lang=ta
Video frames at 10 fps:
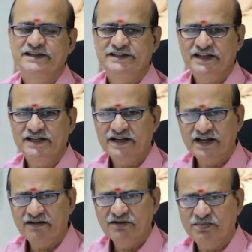இதே
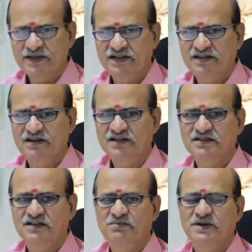இரண்டாவது பதினைந்து
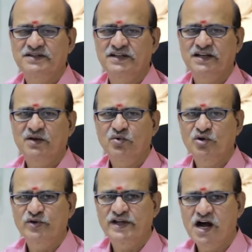நாட்களில் பார்த்தீங்கன்னா
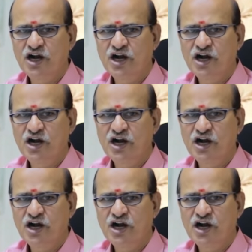உங்களுடைய